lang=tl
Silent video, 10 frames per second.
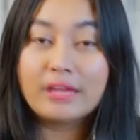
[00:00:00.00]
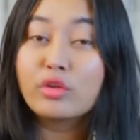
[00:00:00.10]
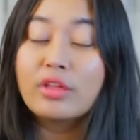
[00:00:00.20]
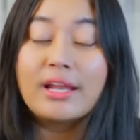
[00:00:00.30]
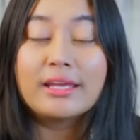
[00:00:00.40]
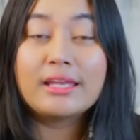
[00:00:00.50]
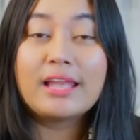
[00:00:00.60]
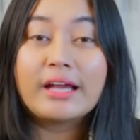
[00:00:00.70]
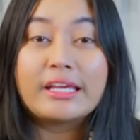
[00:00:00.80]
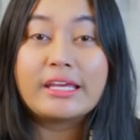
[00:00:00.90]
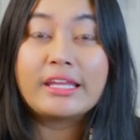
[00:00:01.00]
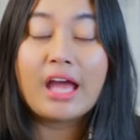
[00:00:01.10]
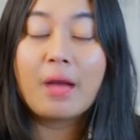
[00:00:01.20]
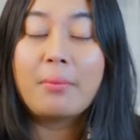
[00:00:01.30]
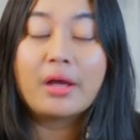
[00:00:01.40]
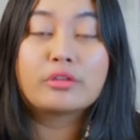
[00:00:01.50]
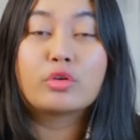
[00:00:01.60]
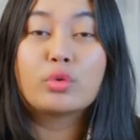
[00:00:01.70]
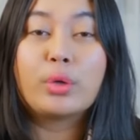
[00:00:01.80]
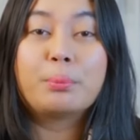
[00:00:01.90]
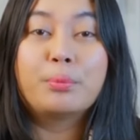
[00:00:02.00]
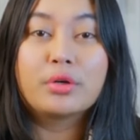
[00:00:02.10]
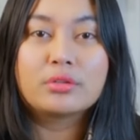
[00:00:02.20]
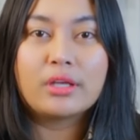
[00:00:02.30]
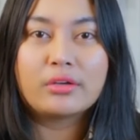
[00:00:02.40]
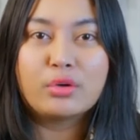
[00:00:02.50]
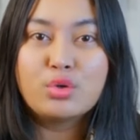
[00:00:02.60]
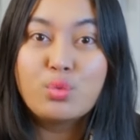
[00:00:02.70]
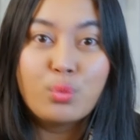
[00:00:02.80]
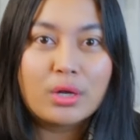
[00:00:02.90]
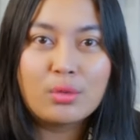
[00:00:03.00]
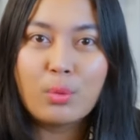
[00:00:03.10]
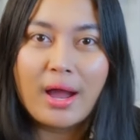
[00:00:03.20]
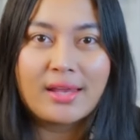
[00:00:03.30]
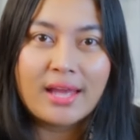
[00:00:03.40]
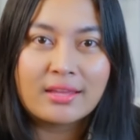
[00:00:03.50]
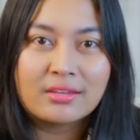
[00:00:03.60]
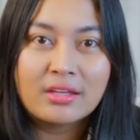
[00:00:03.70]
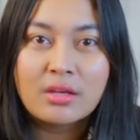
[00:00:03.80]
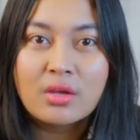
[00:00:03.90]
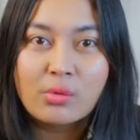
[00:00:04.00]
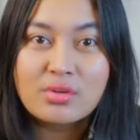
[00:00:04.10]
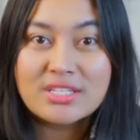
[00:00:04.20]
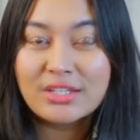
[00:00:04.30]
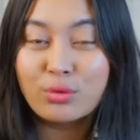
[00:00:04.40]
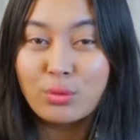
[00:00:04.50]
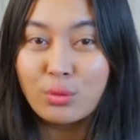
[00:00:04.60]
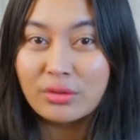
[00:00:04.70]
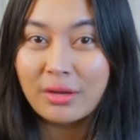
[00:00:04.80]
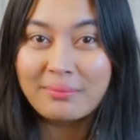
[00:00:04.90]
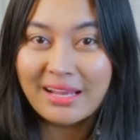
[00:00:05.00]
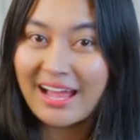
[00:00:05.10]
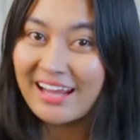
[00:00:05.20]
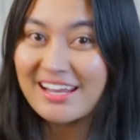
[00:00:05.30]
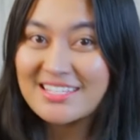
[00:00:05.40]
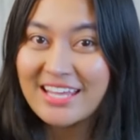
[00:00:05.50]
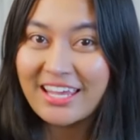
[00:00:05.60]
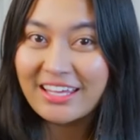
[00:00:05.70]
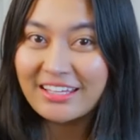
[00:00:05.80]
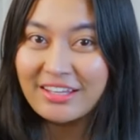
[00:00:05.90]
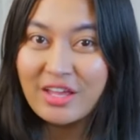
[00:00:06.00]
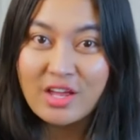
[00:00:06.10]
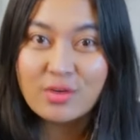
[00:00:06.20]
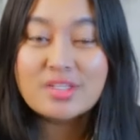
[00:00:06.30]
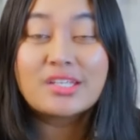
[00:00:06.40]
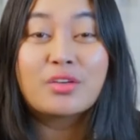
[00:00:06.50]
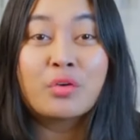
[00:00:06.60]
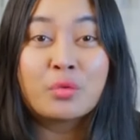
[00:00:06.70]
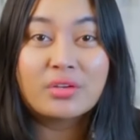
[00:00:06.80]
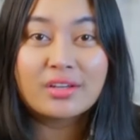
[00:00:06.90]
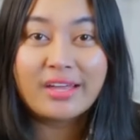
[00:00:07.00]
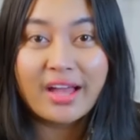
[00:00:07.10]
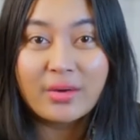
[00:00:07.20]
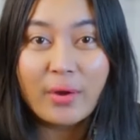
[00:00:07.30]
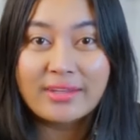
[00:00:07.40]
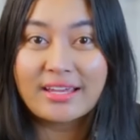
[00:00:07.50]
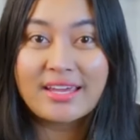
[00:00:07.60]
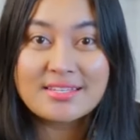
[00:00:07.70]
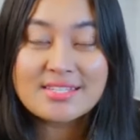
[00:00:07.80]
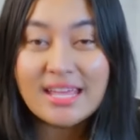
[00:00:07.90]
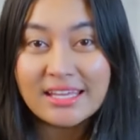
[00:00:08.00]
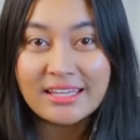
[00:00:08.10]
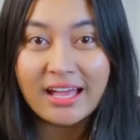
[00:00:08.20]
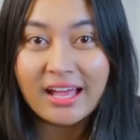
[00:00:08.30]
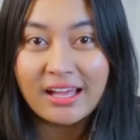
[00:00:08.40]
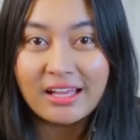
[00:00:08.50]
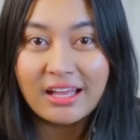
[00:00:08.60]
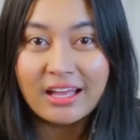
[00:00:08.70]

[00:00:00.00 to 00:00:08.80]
ito talaga yung laging inaabangan ko tuwing birthday ko, yung walwalan. Kung sinong unang malalasing, kung sino ang unang gagawa ng eksena.